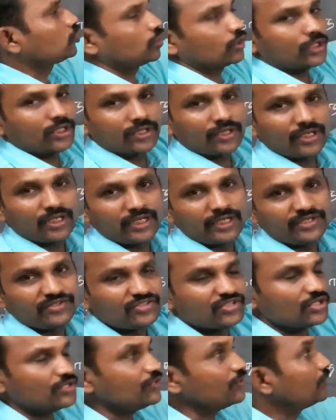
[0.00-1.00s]
தொடர் நிலை
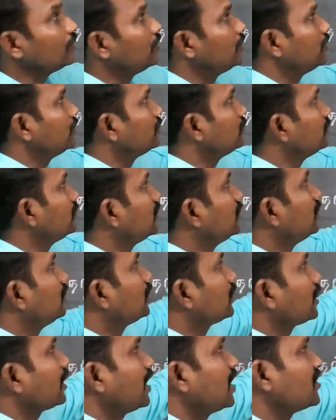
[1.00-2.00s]
செய்யுள்
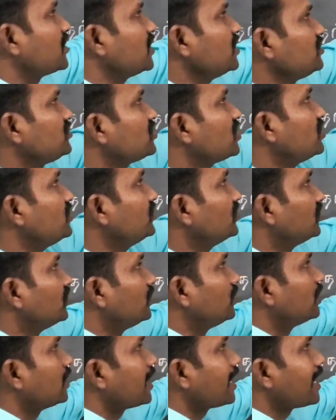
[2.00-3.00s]
கதை
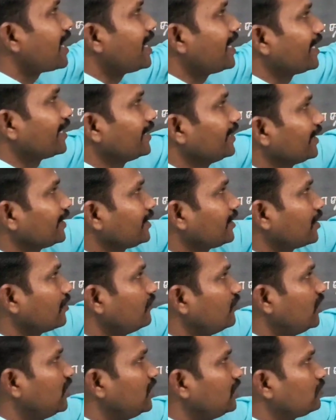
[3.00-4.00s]
செய்யுள்
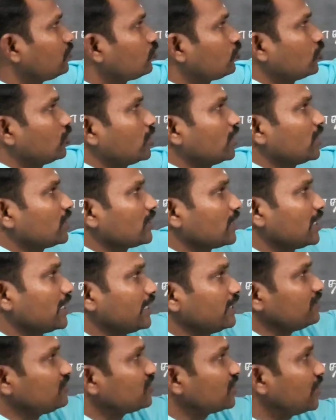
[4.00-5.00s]
அகலக்கவி தொடர்
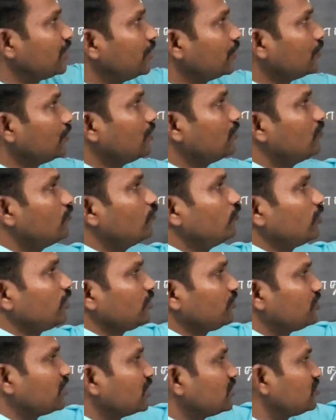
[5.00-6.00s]
நடை செய்யுள்
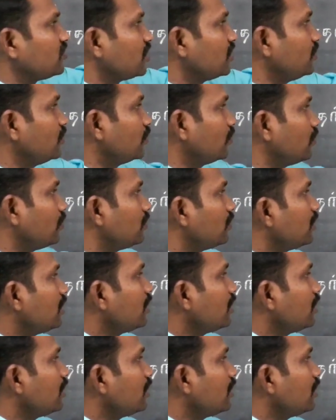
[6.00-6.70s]
விருத்த செய்யுள்